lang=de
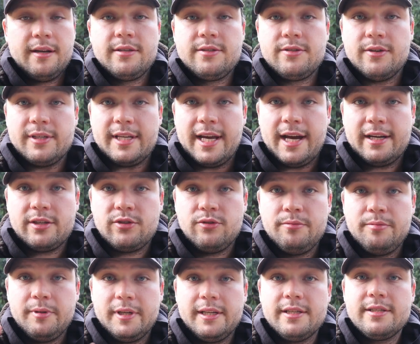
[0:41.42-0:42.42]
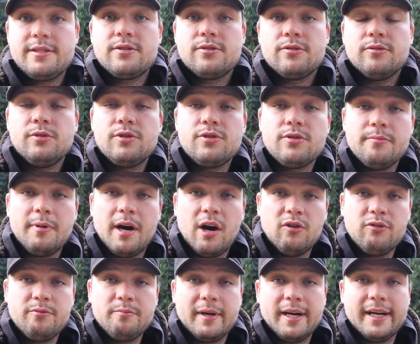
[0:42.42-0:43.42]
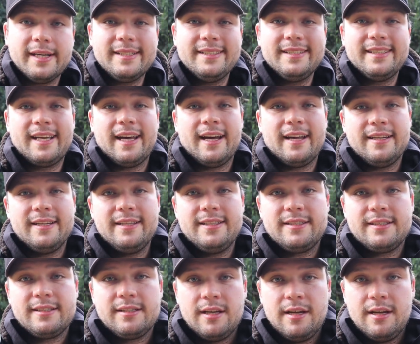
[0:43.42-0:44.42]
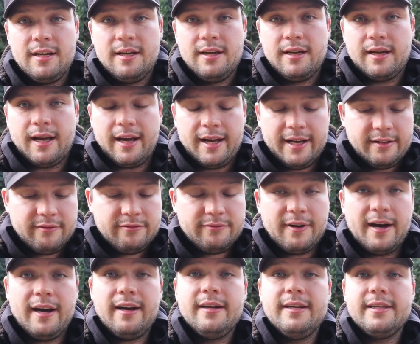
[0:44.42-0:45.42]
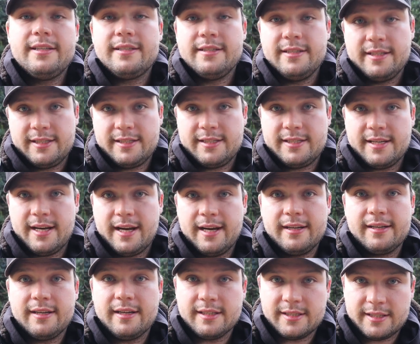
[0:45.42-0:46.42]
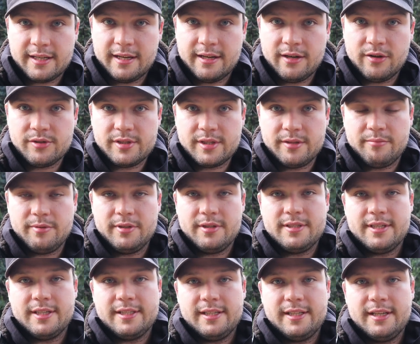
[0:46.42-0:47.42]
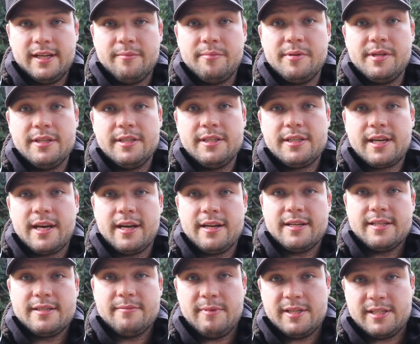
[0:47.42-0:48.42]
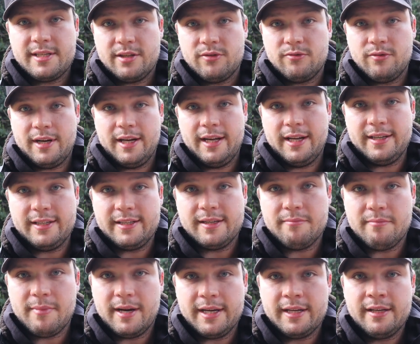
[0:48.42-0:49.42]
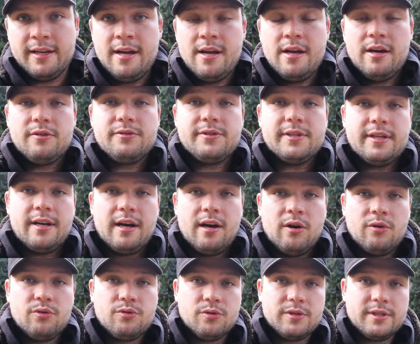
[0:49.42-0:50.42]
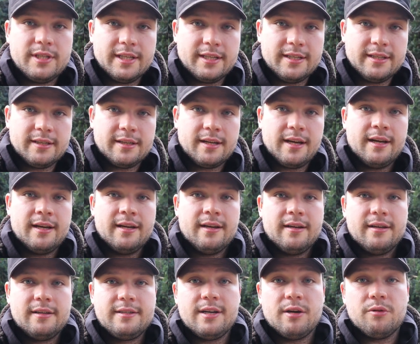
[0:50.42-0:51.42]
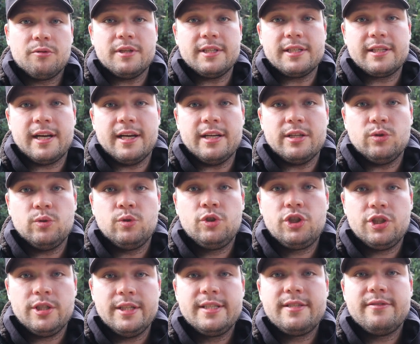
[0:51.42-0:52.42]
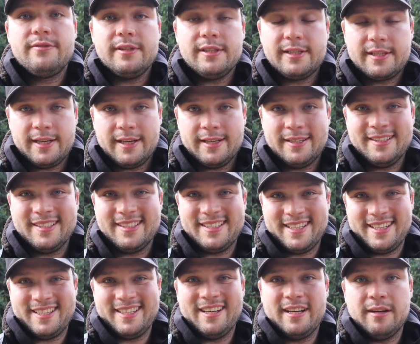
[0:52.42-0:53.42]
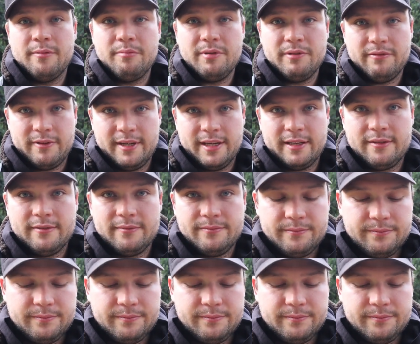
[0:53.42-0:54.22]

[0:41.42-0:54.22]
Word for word: Zur Jagd übrigens und zum Aufbrechen kann ich rein fachlich nichts sagen, da ich kein ausgebildeter Jäger bin. Ich kann das Messer nur allgemein auf seine Outdoor-Tauglichkeit äh, und Schnitzfähigkeiten etc. bewerten.